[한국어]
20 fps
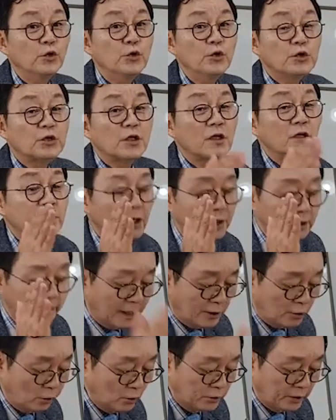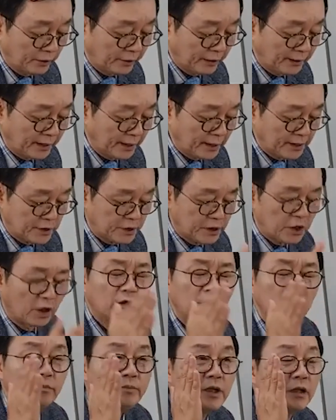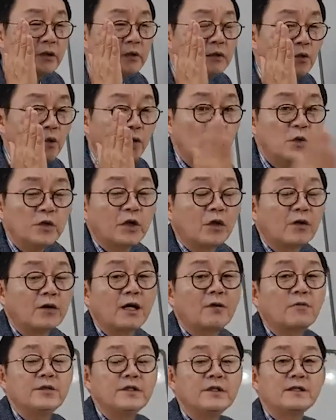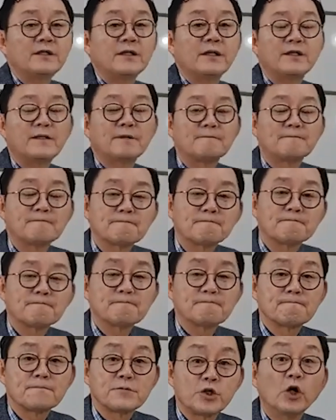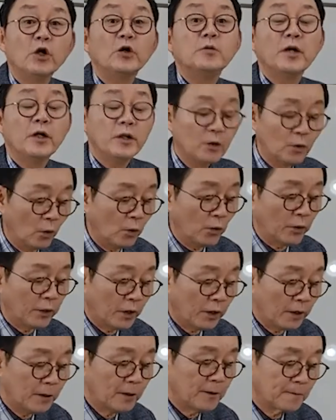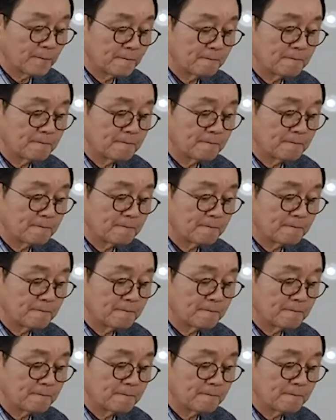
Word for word: 윤석열 대통령에 대한 정면 공격을 하고 있는 거예요. 정면 공격을.